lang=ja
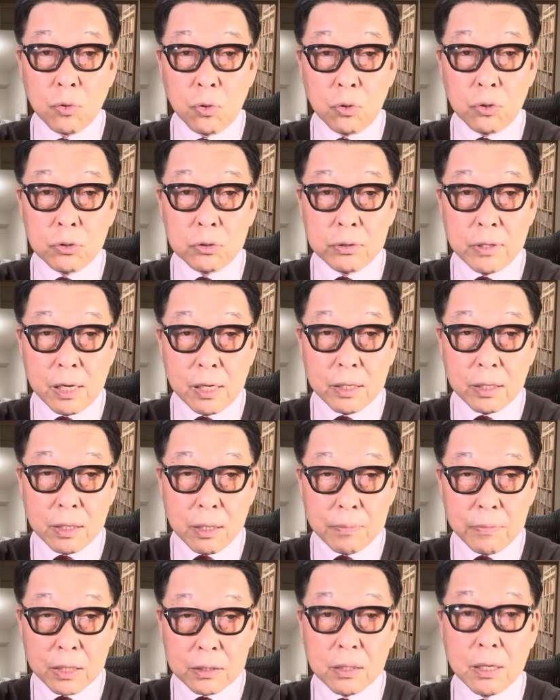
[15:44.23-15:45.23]
こういう中
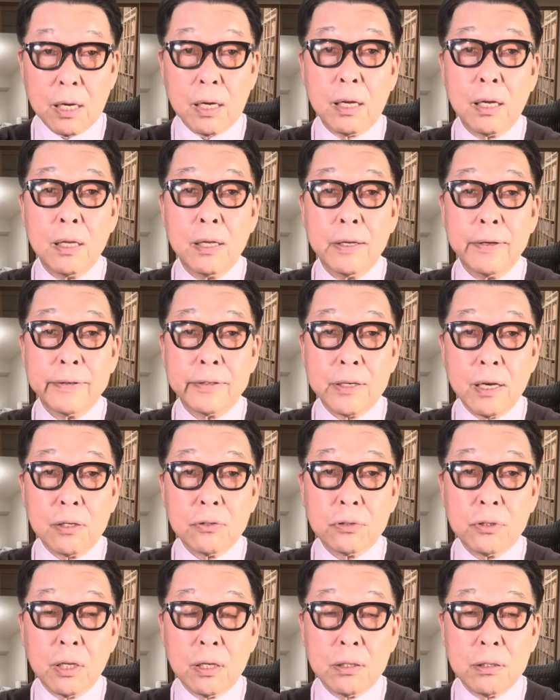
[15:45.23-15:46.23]
でまた
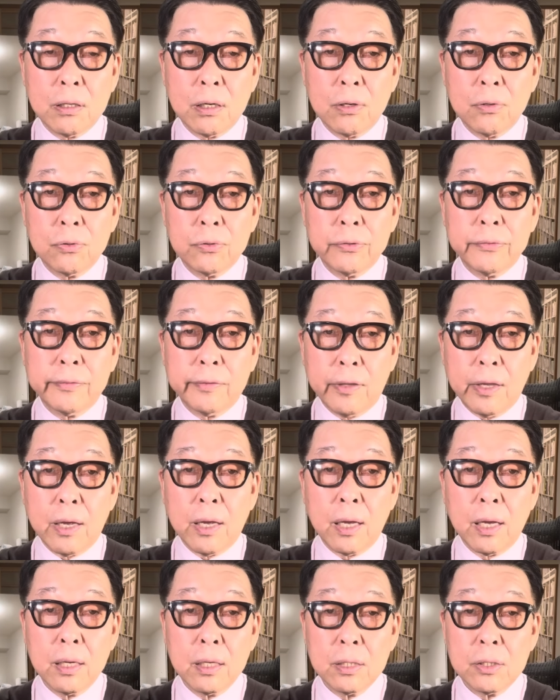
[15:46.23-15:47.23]
逆転打を打っ
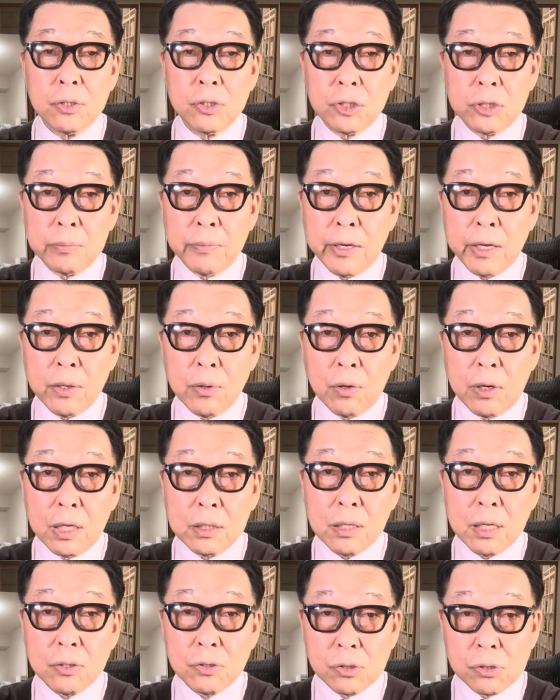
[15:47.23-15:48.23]
て使命を果
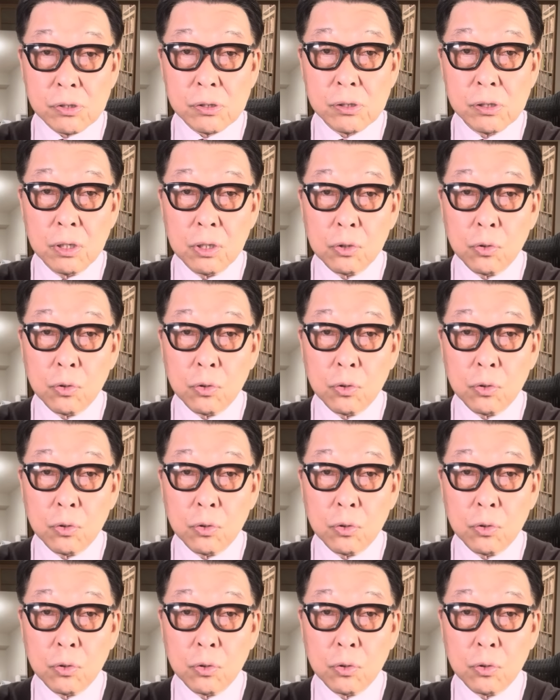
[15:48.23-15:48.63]
たす、